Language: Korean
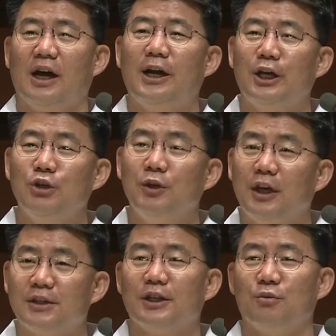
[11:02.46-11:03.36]
하나님이
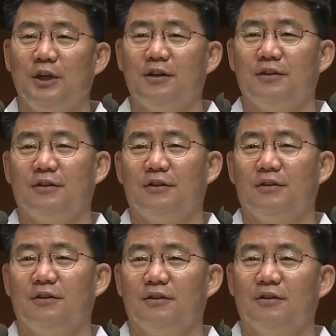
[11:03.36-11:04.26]
계시다면
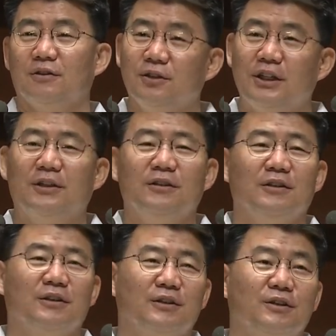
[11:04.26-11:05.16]
그
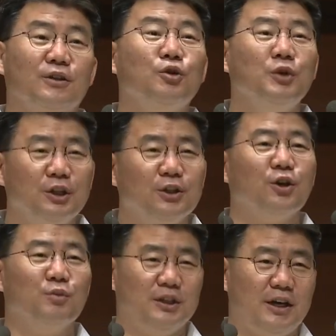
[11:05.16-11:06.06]
길은 의미 있는
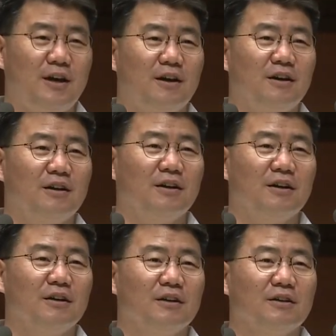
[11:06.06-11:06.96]
겁니다.
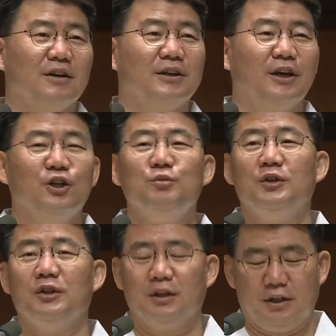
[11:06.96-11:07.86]
그렇게
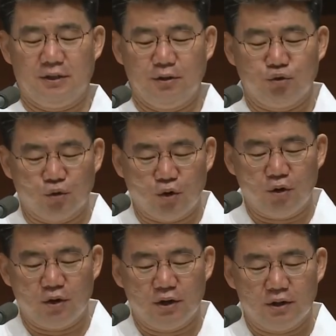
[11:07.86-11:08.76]
의미를
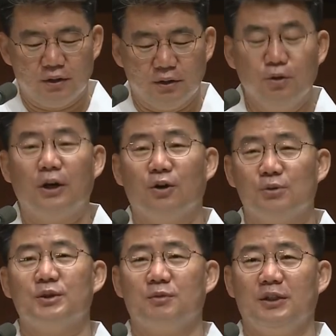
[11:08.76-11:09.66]
두고 응원하고
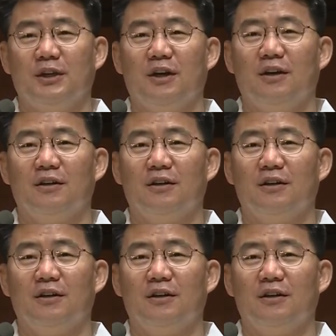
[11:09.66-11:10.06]
싶습니다.